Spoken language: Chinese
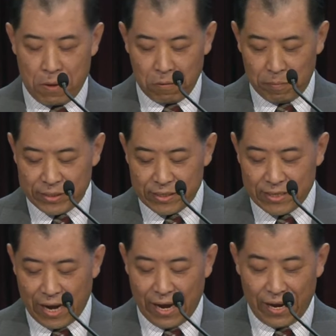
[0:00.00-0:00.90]
我们接
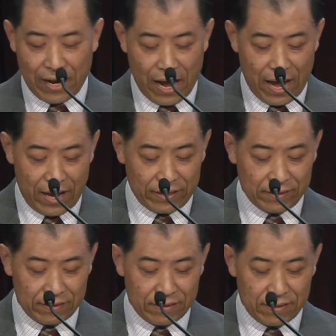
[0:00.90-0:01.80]
下来看
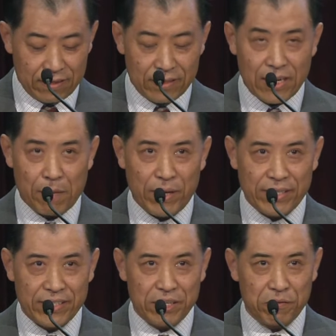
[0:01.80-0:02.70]
下面的
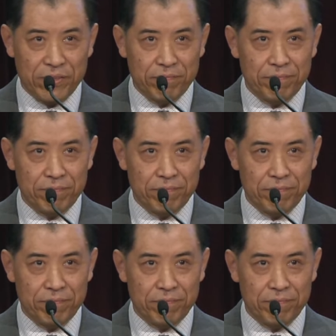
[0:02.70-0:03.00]
经文，